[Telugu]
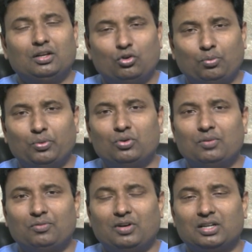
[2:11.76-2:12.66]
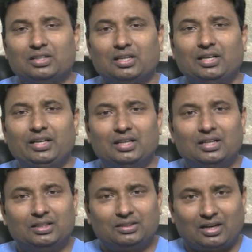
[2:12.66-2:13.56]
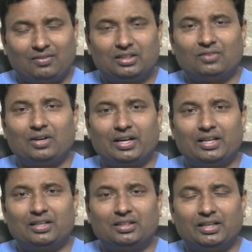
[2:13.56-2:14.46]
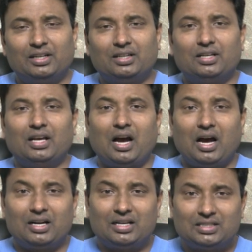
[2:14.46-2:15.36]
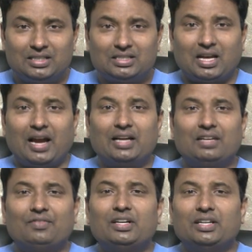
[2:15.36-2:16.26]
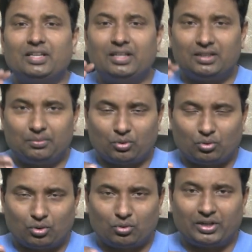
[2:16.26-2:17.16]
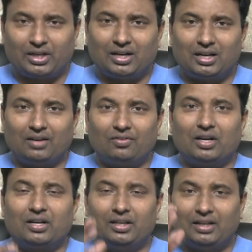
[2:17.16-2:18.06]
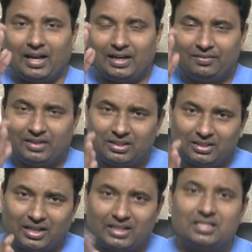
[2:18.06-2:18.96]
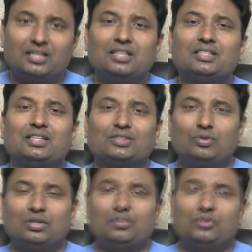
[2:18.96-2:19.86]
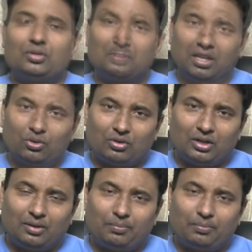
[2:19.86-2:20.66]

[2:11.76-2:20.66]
నొప్పులు నొప్పి వాడతాం కానీ తర్వాత వాడేంత ఏంటంటే ఆ డిసీజ్ యాక్టివిటీని ఇప్పుడు కొట్టుకునే కణాలు వాటిని యాక్టివిటీని తగ్గించడానికి చేస్తుంటాం సో దానికి ఒక